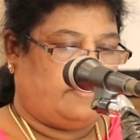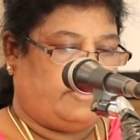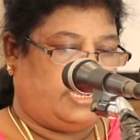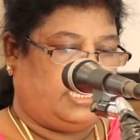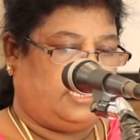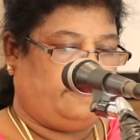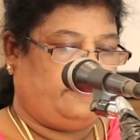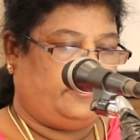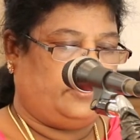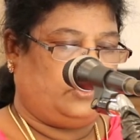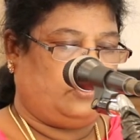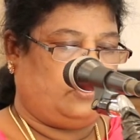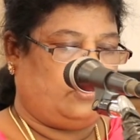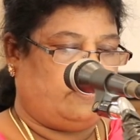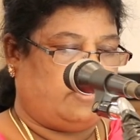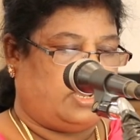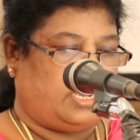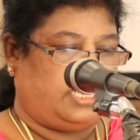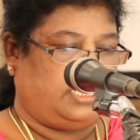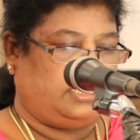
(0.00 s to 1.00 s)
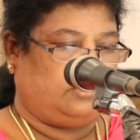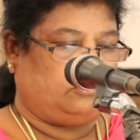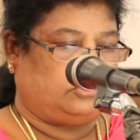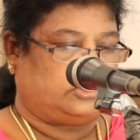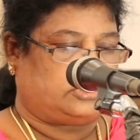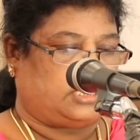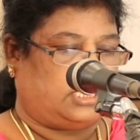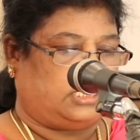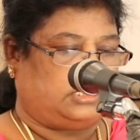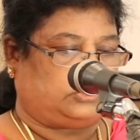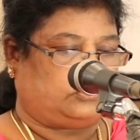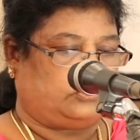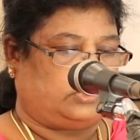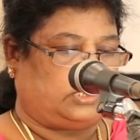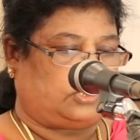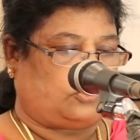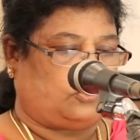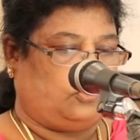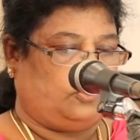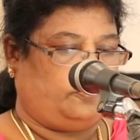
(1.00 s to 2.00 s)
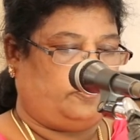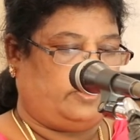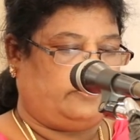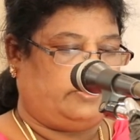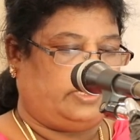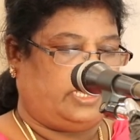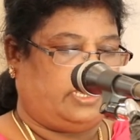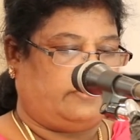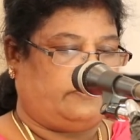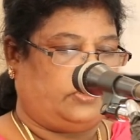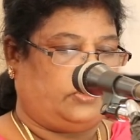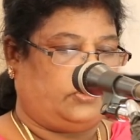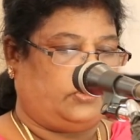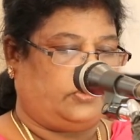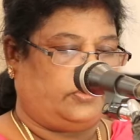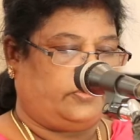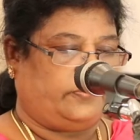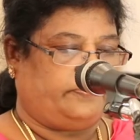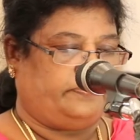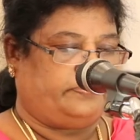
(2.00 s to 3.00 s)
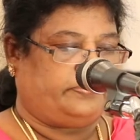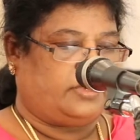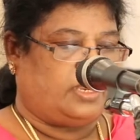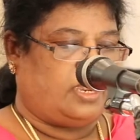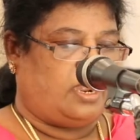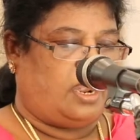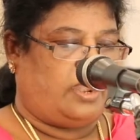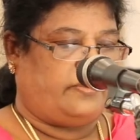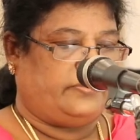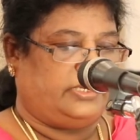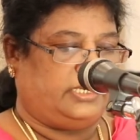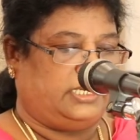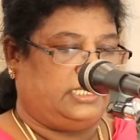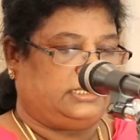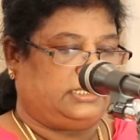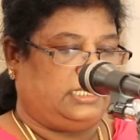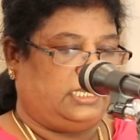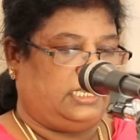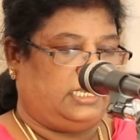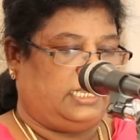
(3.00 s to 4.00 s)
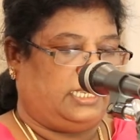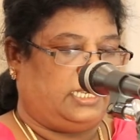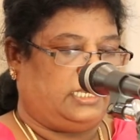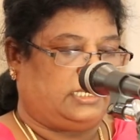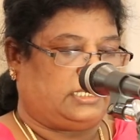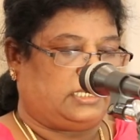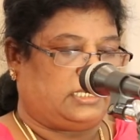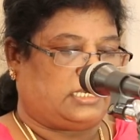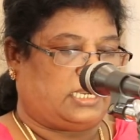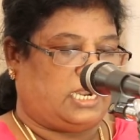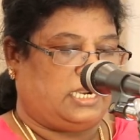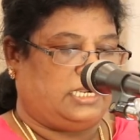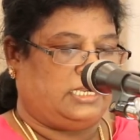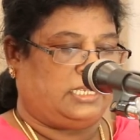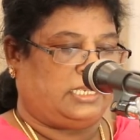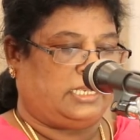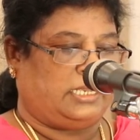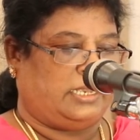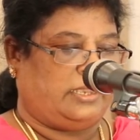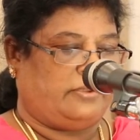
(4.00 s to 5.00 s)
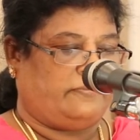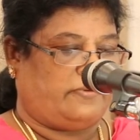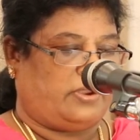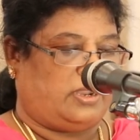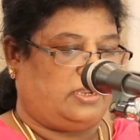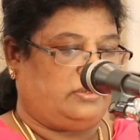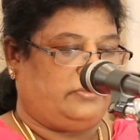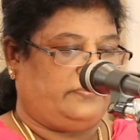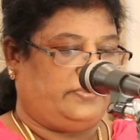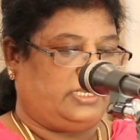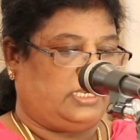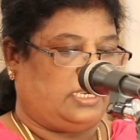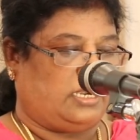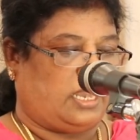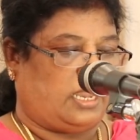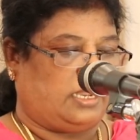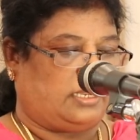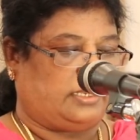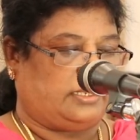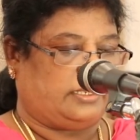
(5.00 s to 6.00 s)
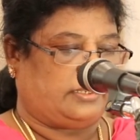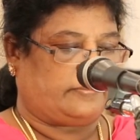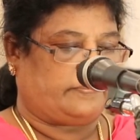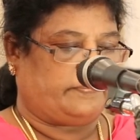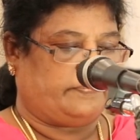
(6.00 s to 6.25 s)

மனப்பூர்வமாய் உற்சாகத்துடன் கொடுப்பவன் எவனோ அவனிடத்தில் எனக்கு காணிக்கையை வாங்குவீர்களாக